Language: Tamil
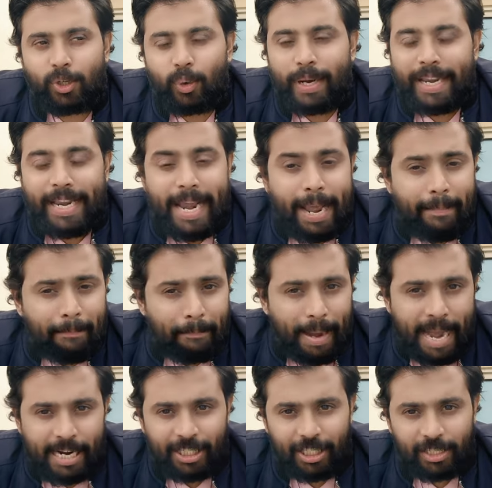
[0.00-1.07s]
ஸோ ஏம்
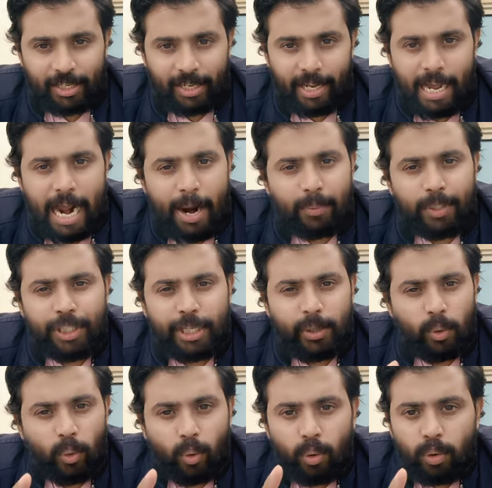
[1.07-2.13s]
பேட்சில் ஐ வாஸ் தி
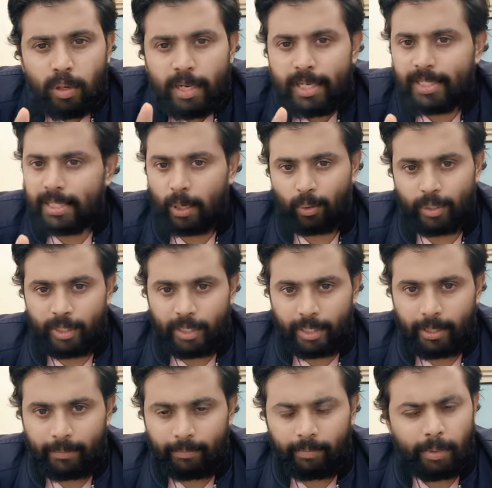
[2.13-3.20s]
ஒன்லி சவுத்
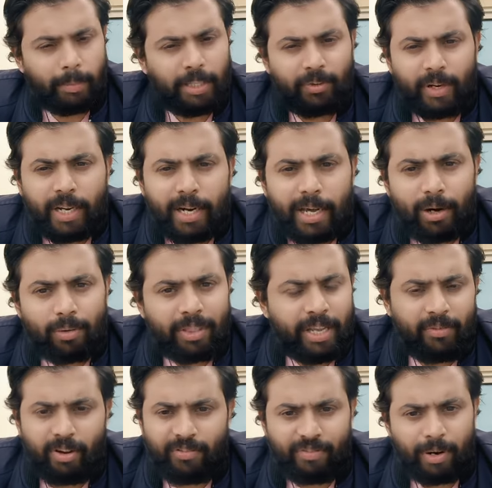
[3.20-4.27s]
இண்டியன் மற்றவங்க எல்லோரும்
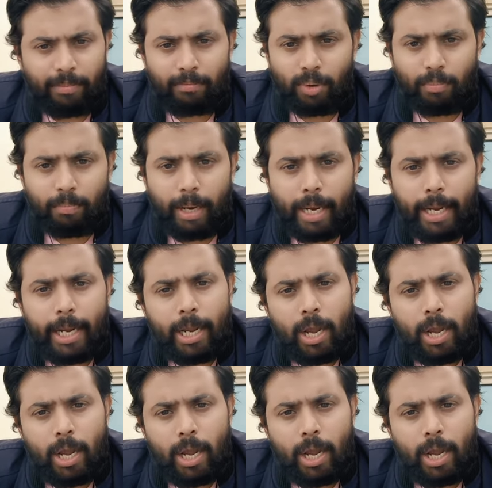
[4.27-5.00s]
தேவர் ஃப்ரம் மும்பை